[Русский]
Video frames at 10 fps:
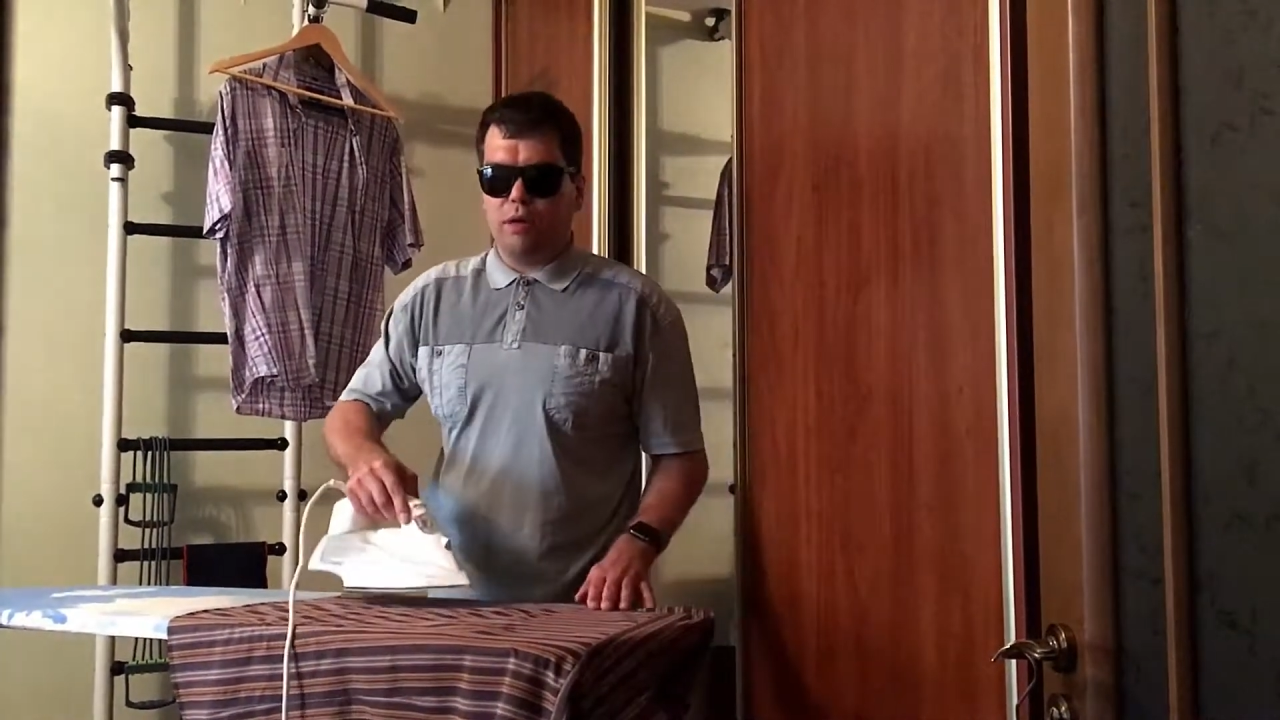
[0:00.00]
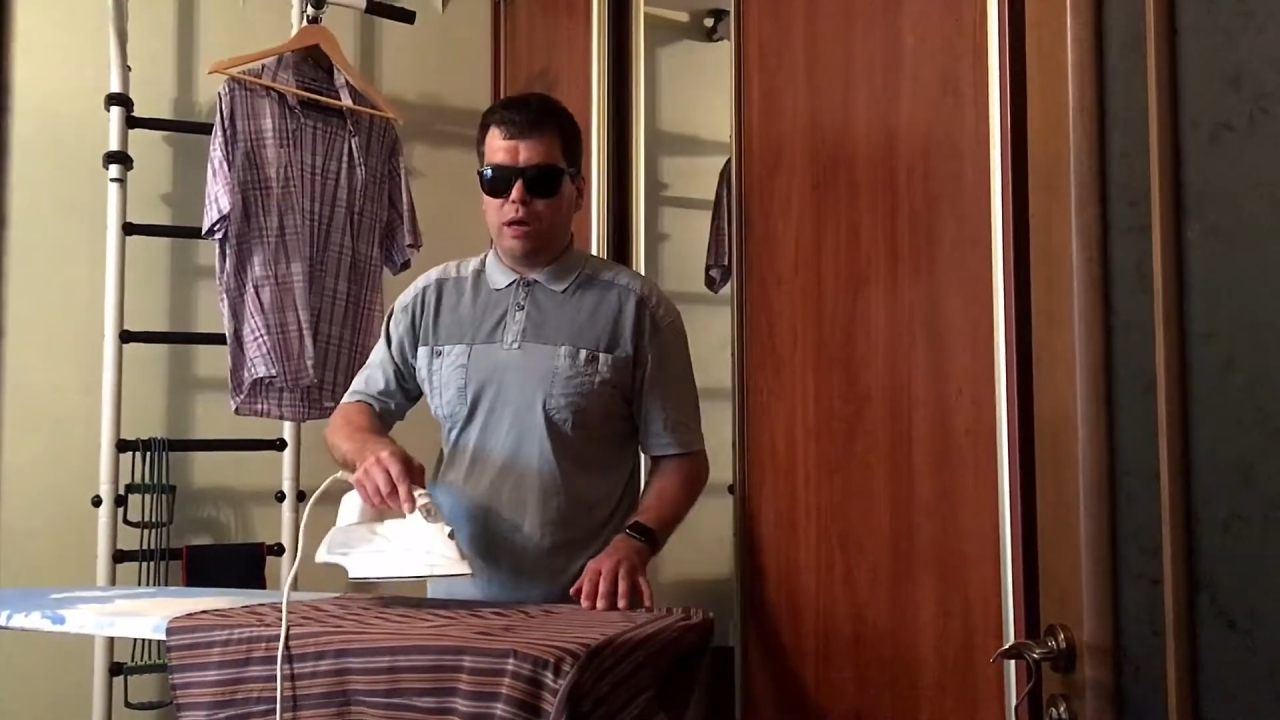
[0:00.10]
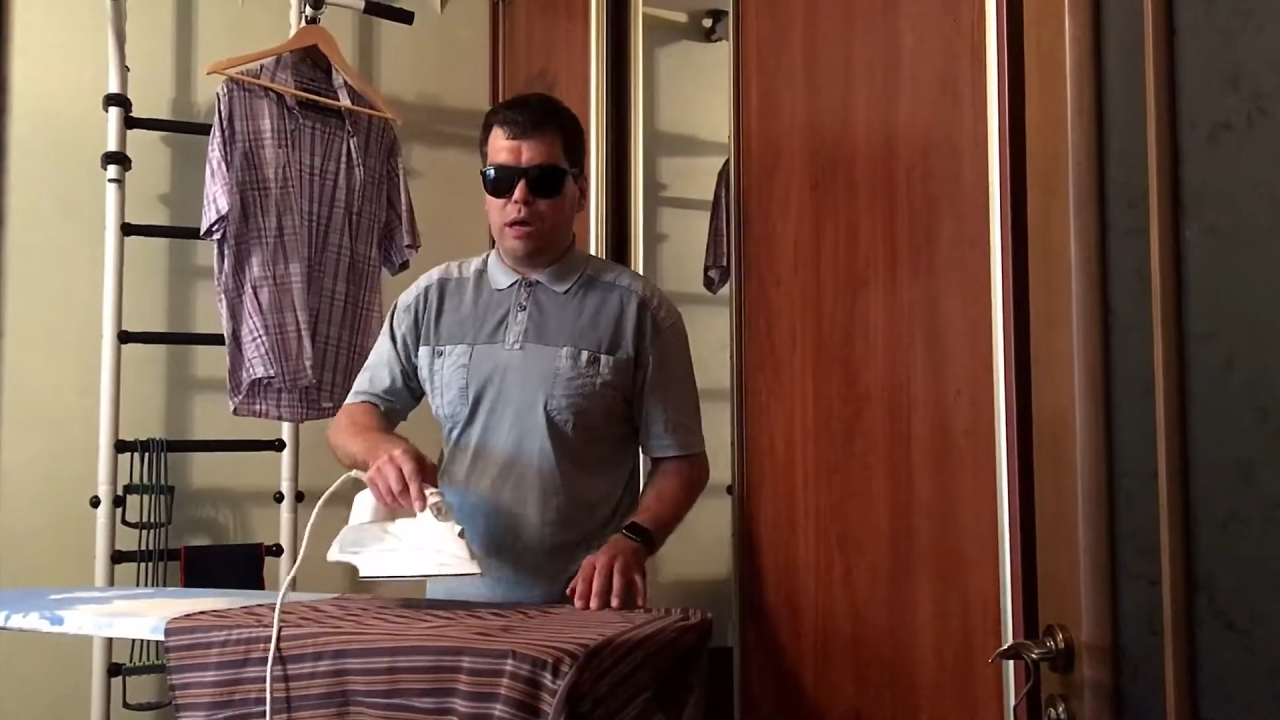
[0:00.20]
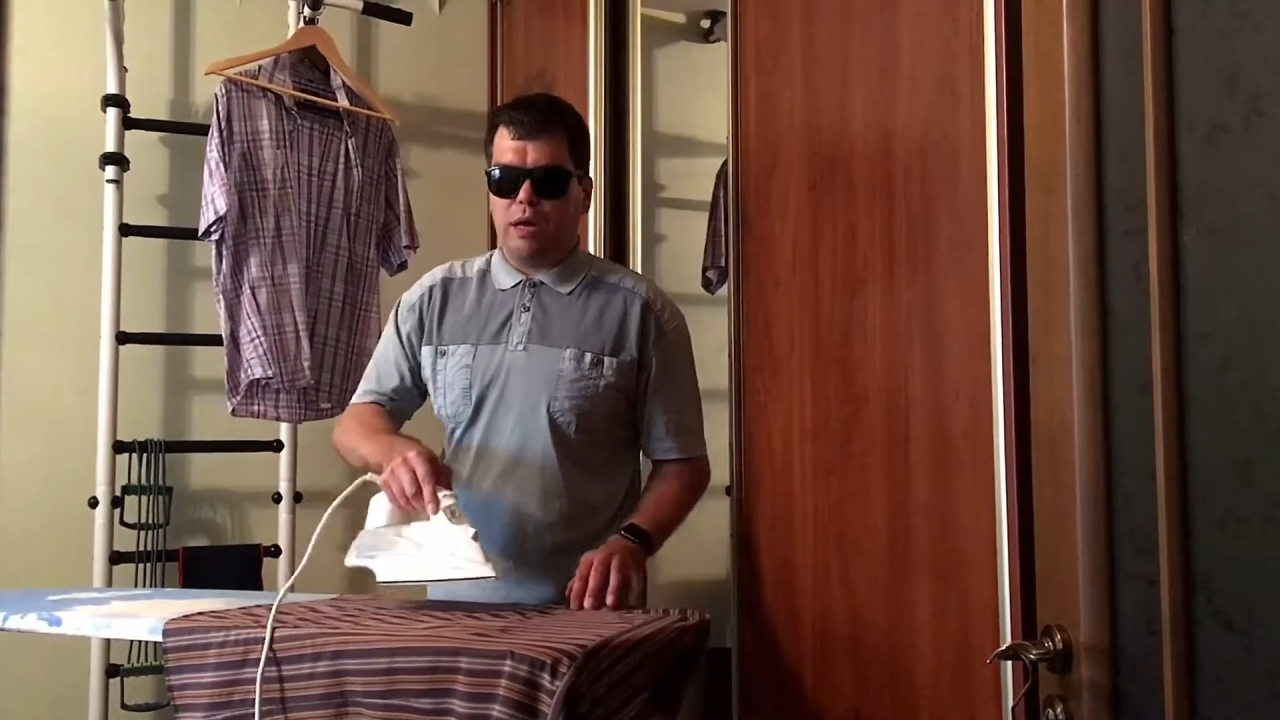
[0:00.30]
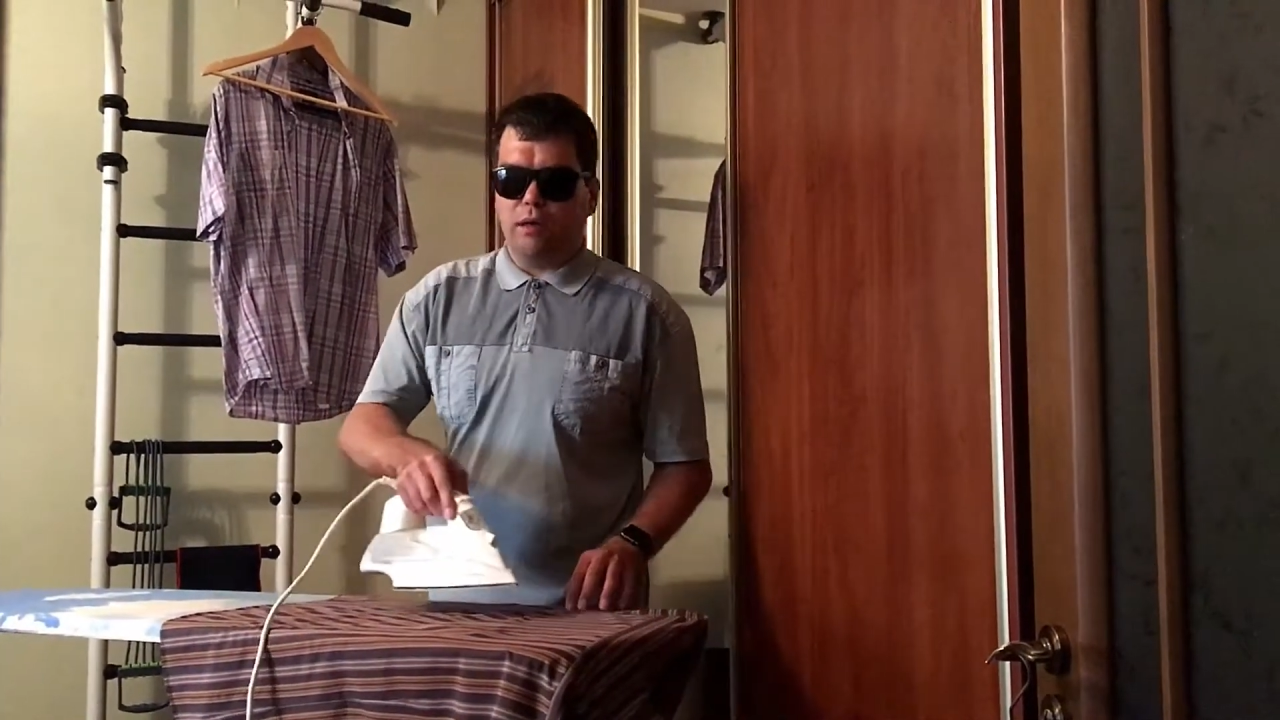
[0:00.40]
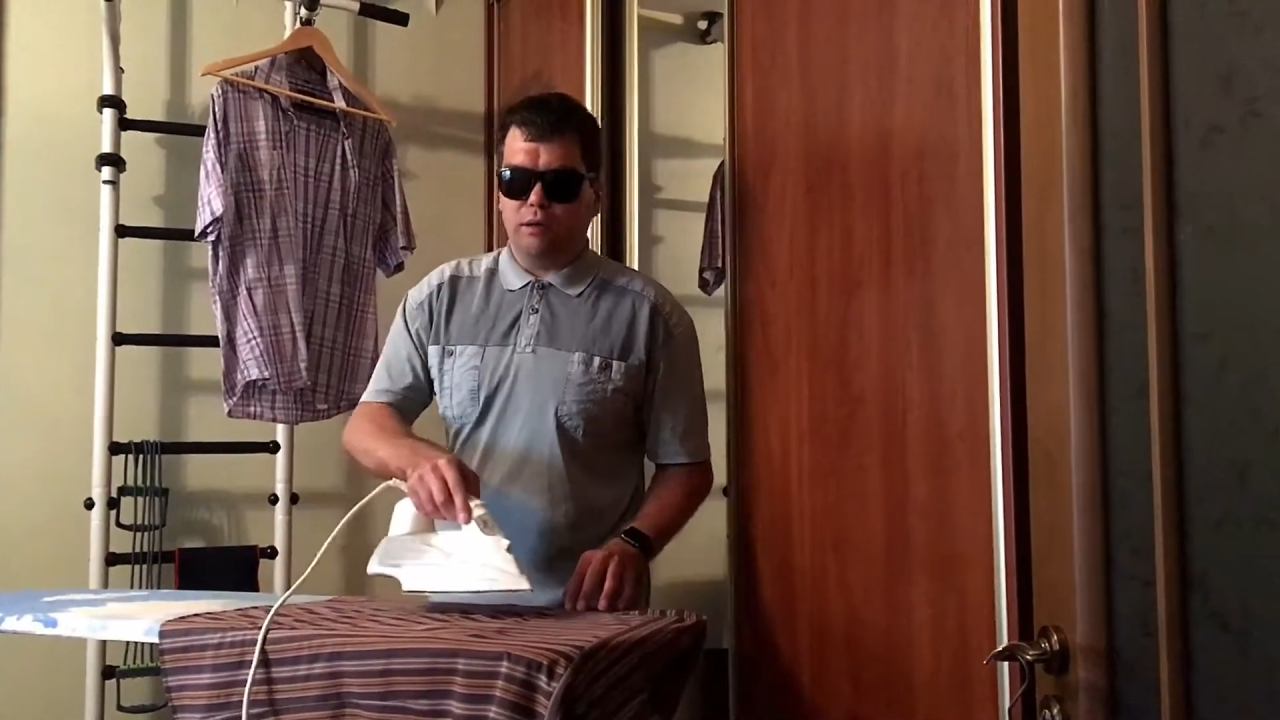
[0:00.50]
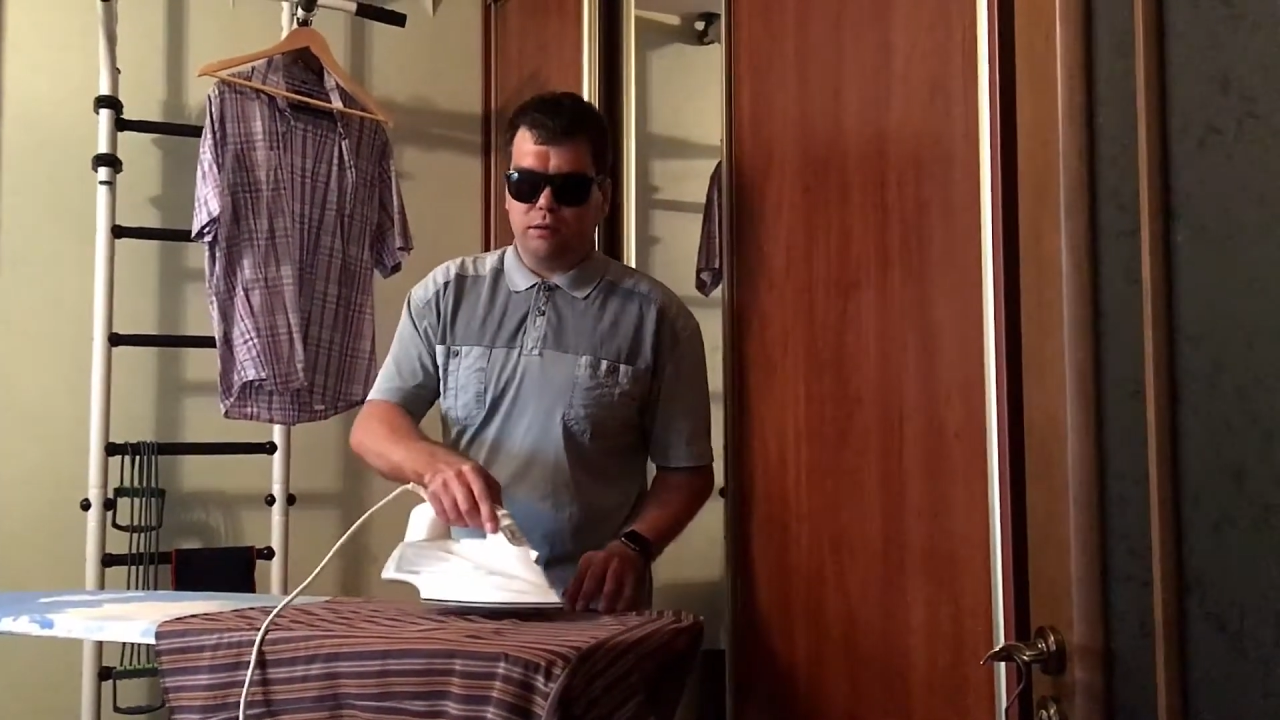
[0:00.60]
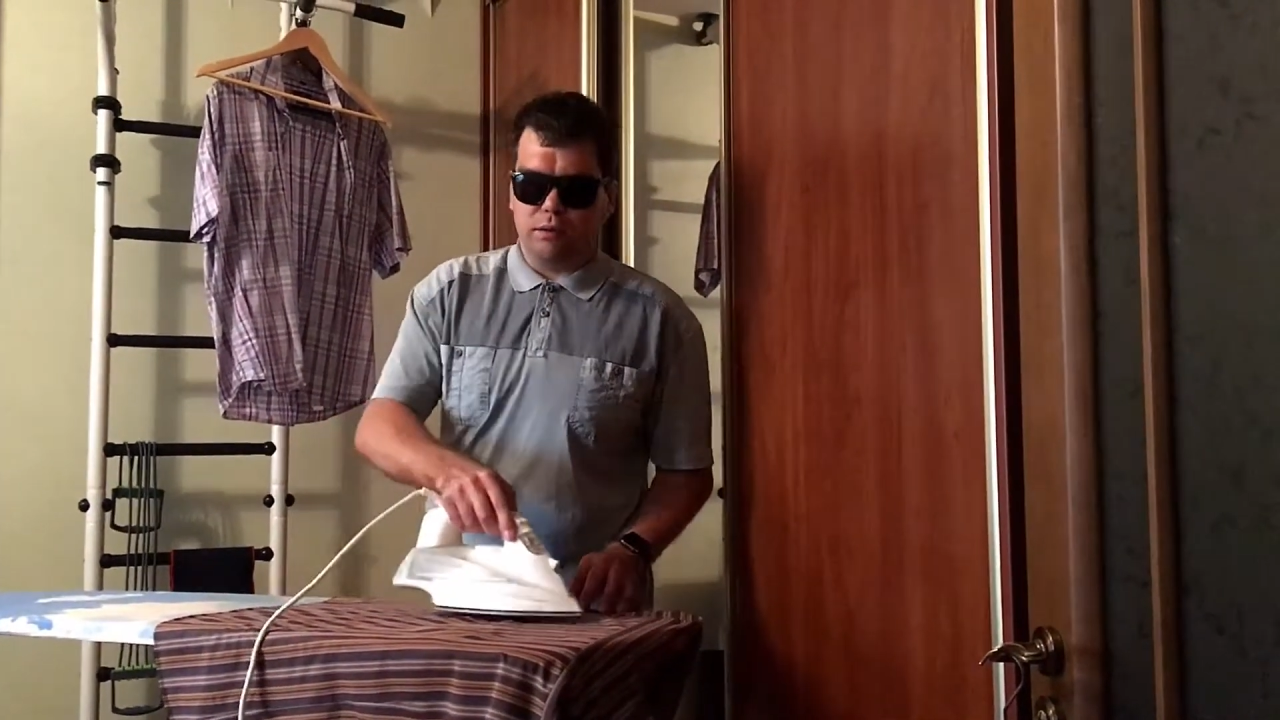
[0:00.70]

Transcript: о